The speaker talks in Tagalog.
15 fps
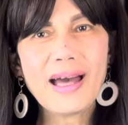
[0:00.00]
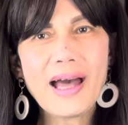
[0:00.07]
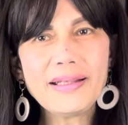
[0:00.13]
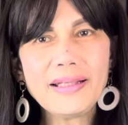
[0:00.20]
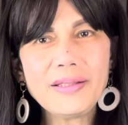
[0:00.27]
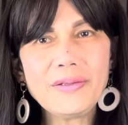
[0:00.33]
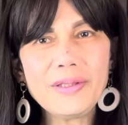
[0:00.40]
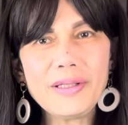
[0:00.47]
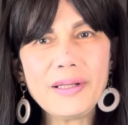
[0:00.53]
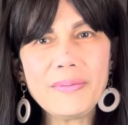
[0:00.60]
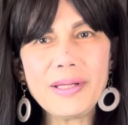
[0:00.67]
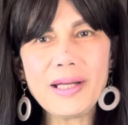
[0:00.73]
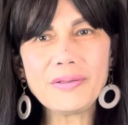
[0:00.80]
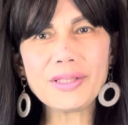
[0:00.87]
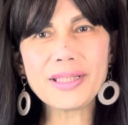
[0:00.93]
Andito na
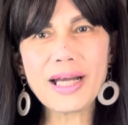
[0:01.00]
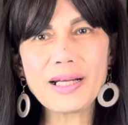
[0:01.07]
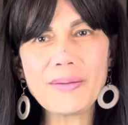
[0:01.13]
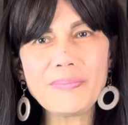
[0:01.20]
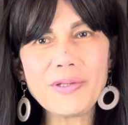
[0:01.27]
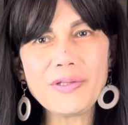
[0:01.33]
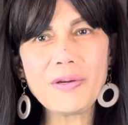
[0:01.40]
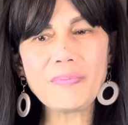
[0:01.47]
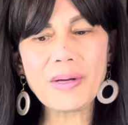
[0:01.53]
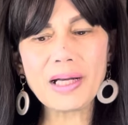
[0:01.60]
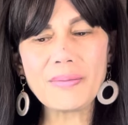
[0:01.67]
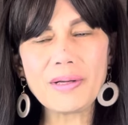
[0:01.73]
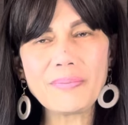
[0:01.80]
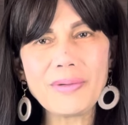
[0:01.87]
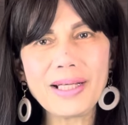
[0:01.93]
naman ako sa harap ninyo
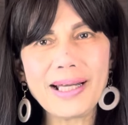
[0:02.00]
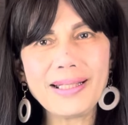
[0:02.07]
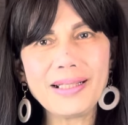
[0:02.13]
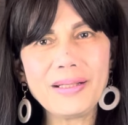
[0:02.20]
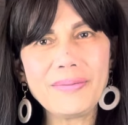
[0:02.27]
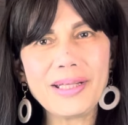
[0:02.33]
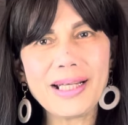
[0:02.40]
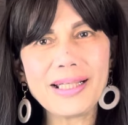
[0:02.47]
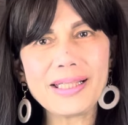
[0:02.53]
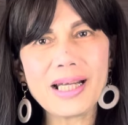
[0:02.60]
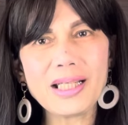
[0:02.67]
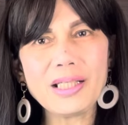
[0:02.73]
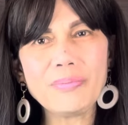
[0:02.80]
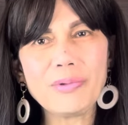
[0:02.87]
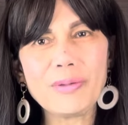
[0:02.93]
para magbigay na naman ng
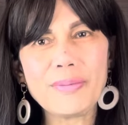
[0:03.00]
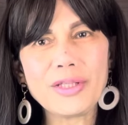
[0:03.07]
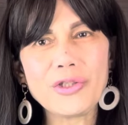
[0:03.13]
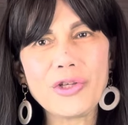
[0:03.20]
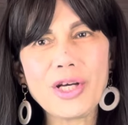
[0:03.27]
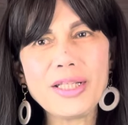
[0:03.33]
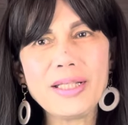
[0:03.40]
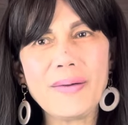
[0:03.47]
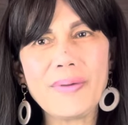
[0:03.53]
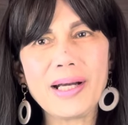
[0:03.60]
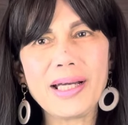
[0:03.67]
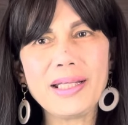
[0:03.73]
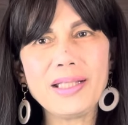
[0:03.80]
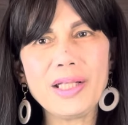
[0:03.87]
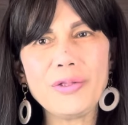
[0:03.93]
isang impormasyon na
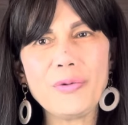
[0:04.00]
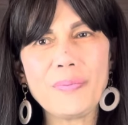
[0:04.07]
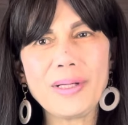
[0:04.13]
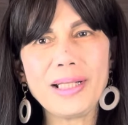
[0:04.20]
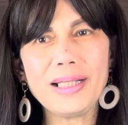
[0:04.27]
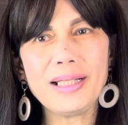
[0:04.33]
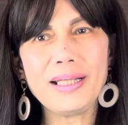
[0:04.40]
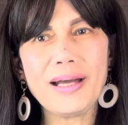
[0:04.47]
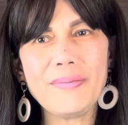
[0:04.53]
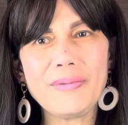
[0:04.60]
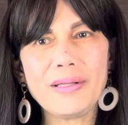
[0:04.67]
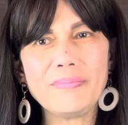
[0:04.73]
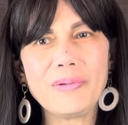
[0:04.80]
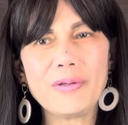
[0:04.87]
baka hindi nyo pa nalalaman.